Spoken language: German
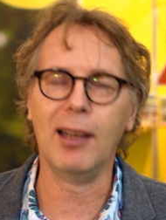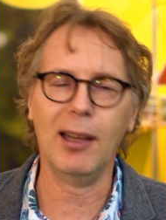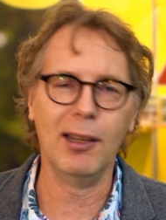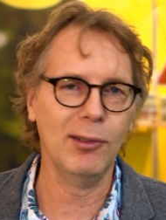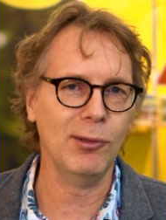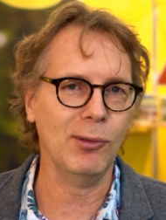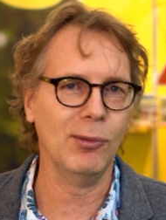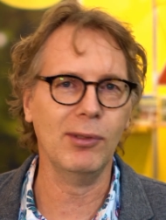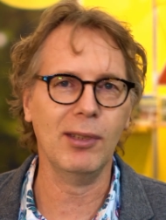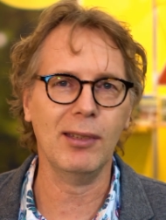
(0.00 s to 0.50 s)

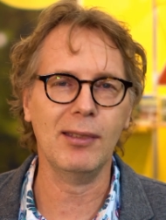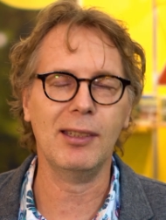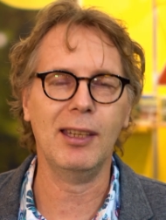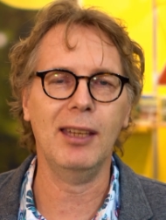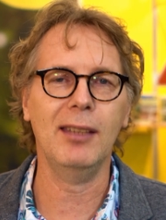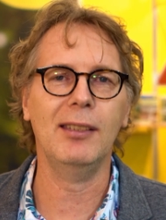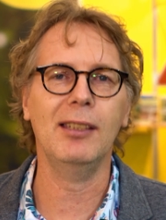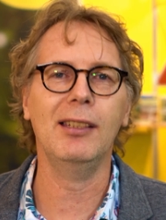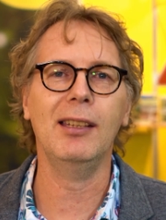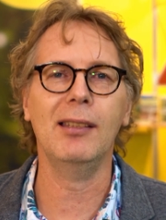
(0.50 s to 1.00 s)
dran und das
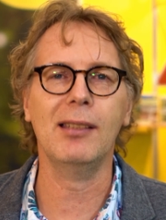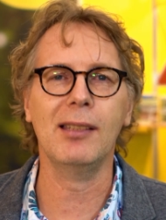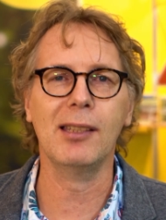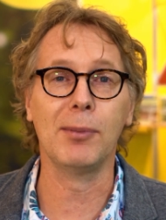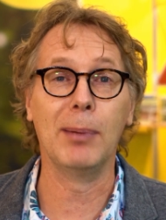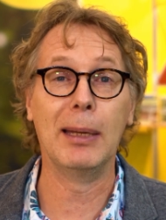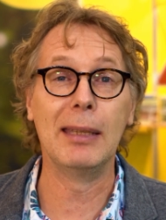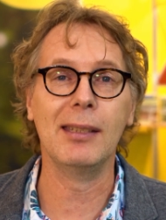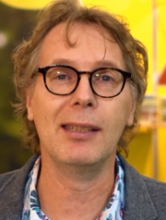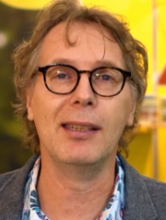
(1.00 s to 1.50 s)
geht die nächsten
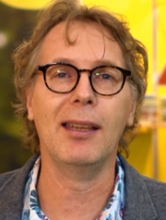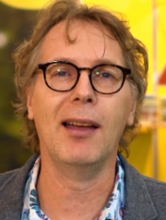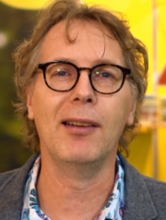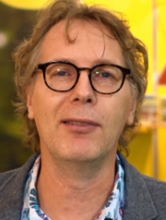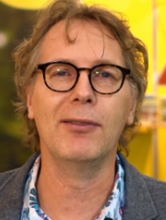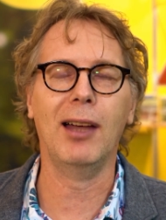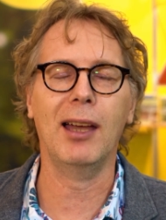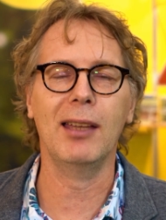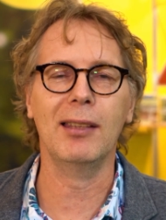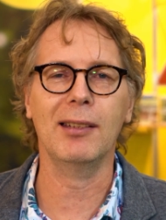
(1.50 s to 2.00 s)
20
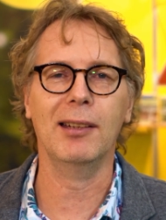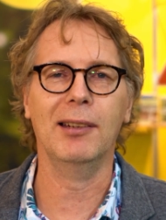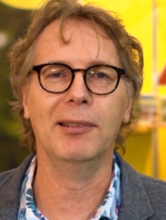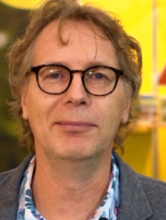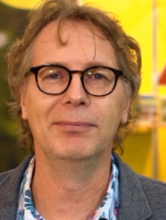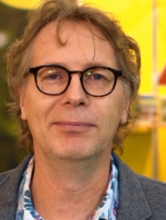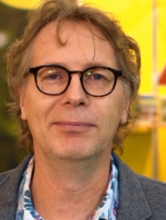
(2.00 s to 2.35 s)
Jahre weiter.